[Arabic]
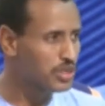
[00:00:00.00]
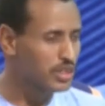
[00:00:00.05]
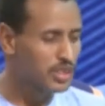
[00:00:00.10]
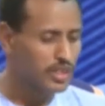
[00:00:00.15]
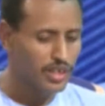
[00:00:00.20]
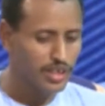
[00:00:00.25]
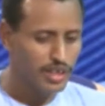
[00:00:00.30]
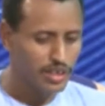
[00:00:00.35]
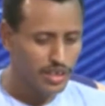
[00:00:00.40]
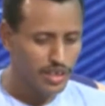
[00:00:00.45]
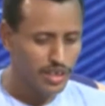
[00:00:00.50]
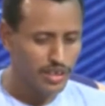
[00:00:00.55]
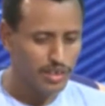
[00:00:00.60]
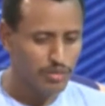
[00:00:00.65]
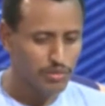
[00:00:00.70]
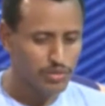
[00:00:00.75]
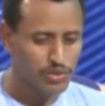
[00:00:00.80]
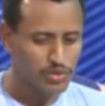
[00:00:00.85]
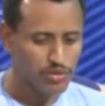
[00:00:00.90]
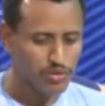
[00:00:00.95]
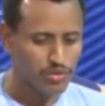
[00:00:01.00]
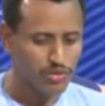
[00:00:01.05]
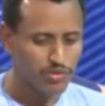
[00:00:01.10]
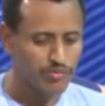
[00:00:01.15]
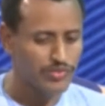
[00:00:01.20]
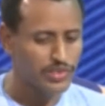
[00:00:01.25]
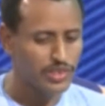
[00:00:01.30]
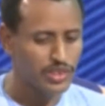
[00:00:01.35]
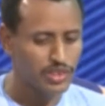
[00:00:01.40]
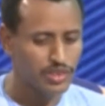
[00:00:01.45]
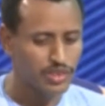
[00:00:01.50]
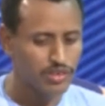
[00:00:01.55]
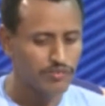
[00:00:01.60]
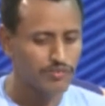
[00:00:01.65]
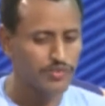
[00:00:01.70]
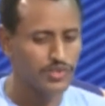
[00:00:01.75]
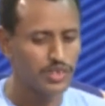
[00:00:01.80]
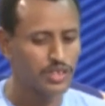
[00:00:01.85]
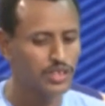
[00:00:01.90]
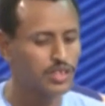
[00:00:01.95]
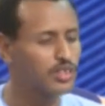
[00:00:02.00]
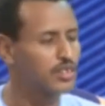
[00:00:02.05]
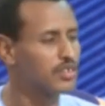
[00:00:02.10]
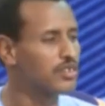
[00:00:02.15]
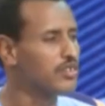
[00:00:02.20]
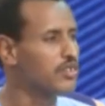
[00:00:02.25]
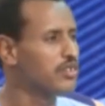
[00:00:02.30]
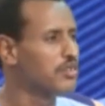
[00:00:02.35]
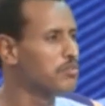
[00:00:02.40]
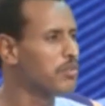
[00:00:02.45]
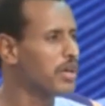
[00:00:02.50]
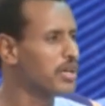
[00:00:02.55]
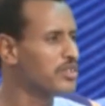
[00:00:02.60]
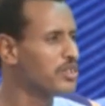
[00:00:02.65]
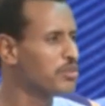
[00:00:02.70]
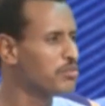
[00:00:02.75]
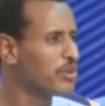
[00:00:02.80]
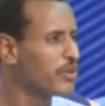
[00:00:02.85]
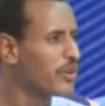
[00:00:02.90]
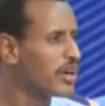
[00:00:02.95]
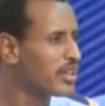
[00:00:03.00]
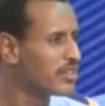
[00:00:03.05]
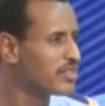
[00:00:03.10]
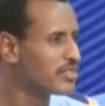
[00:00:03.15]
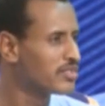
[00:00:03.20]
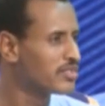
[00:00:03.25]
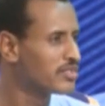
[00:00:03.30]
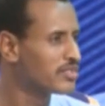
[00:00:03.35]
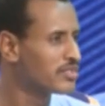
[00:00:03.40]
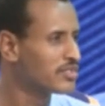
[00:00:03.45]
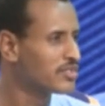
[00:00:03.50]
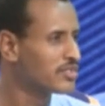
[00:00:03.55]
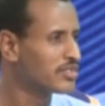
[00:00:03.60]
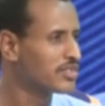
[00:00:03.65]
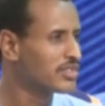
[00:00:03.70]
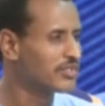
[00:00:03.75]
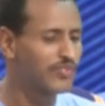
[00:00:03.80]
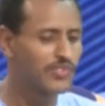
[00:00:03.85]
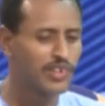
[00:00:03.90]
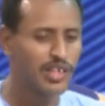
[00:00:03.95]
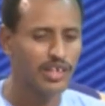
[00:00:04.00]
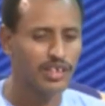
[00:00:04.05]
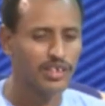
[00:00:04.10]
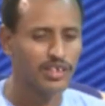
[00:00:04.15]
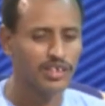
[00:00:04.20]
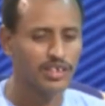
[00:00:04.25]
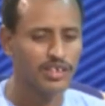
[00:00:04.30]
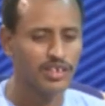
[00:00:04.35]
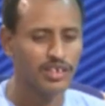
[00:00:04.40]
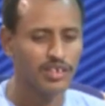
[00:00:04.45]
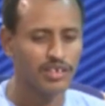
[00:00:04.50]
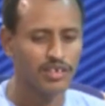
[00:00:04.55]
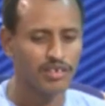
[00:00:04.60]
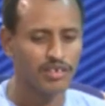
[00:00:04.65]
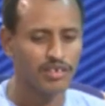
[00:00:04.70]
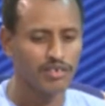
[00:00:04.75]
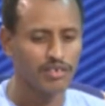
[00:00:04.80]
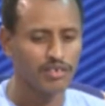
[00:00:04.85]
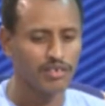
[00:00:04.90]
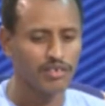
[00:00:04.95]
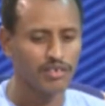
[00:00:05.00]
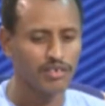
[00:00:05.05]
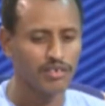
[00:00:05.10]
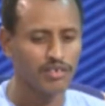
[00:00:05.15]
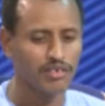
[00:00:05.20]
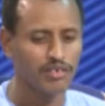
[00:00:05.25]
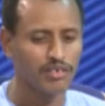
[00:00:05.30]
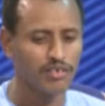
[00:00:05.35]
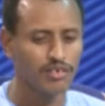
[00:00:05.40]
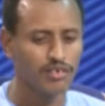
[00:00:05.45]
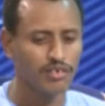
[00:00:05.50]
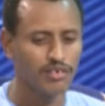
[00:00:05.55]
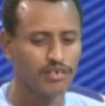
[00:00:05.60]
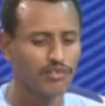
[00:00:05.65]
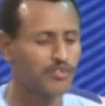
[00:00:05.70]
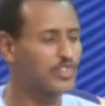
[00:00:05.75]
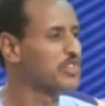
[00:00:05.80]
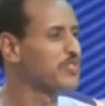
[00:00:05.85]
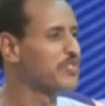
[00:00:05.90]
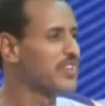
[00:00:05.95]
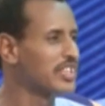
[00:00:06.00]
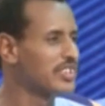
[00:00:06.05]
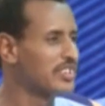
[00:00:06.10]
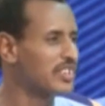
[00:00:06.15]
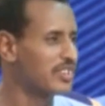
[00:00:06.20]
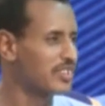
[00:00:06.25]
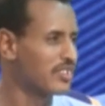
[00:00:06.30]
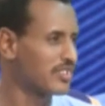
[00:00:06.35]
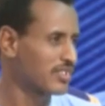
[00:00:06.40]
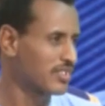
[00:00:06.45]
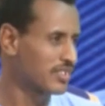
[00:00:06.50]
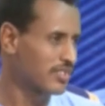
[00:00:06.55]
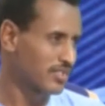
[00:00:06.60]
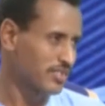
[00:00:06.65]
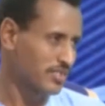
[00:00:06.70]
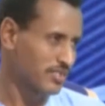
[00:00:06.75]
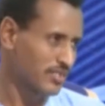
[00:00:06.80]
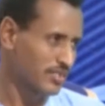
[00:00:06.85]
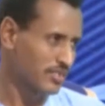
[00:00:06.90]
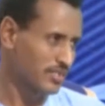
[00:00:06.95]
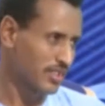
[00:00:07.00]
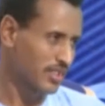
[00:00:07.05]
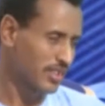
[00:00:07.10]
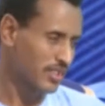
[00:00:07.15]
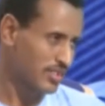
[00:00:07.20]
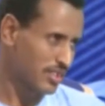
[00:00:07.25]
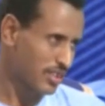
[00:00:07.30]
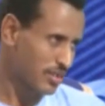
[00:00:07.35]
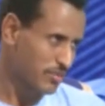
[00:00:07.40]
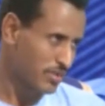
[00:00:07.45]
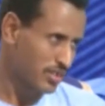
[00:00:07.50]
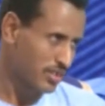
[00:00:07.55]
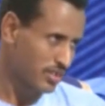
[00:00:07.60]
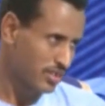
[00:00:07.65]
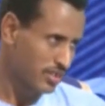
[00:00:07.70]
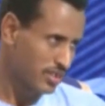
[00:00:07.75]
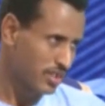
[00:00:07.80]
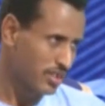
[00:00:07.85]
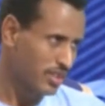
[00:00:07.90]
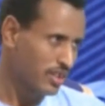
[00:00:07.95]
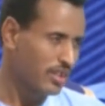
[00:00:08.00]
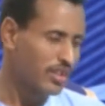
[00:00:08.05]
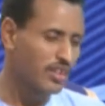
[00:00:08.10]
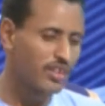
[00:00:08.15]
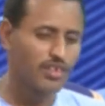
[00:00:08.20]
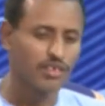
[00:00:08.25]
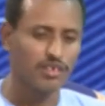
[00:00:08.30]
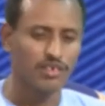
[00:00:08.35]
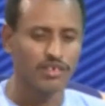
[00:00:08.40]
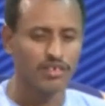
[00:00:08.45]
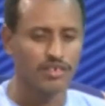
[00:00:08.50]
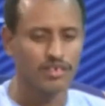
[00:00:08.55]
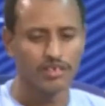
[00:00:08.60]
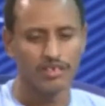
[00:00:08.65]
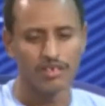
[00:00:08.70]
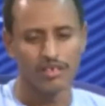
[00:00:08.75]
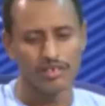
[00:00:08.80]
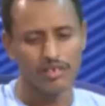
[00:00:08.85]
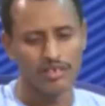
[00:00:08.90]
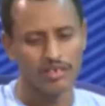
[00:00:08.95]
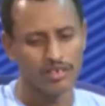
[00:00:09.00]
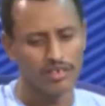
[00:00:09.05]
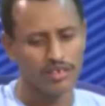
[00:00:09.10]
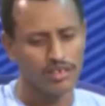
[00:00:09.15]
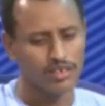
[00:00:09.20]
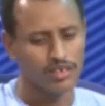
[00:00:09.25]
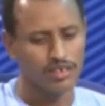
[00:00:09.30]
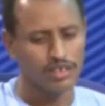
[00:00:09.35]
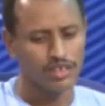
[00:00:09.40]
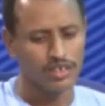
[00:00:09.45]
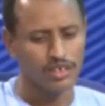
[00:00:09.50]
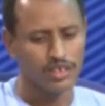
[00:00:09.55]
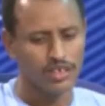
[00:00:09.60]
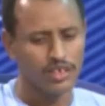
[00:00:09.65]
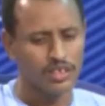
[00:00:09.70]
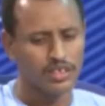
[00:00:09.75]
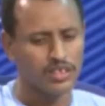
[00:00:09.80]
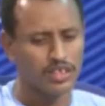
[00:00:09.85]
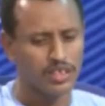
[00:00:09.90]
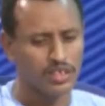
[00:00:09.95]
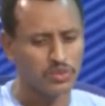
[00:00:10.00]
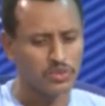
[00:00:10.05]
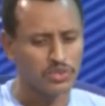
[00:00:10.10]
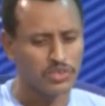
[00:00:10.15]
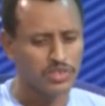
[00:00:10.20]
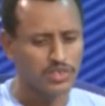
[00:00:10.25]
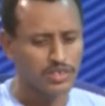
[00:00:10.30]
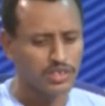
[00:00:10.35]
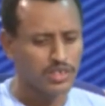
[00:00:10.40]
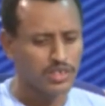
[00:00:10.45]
الان هذا المشروع فيه فيه بعض المواد في الحقيقه آه، فضفاضه صح التعبير آه، تنص